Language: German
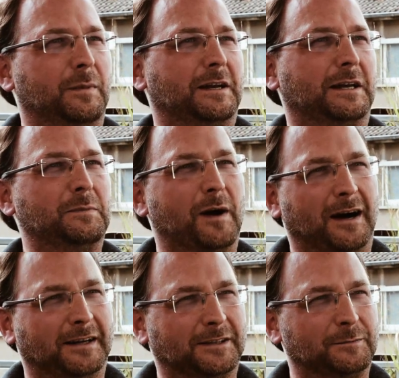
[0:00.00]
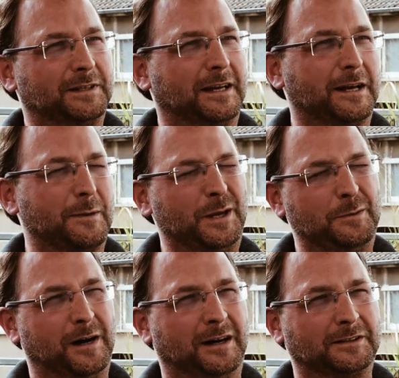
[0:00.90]
dem Energieberater, mit der
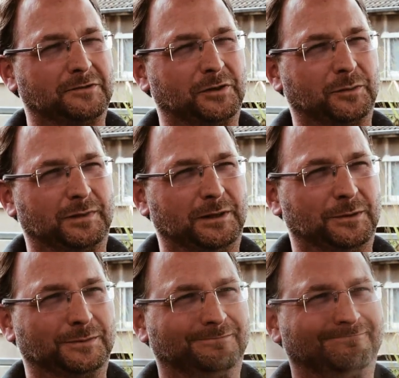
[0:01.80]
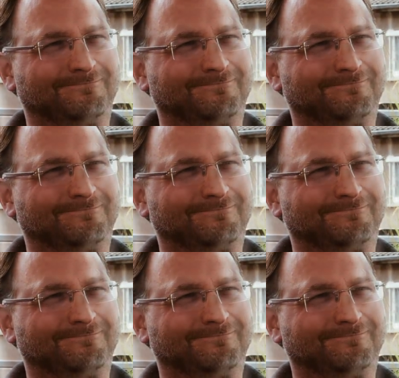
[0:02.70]
Energieberaterfortbildung.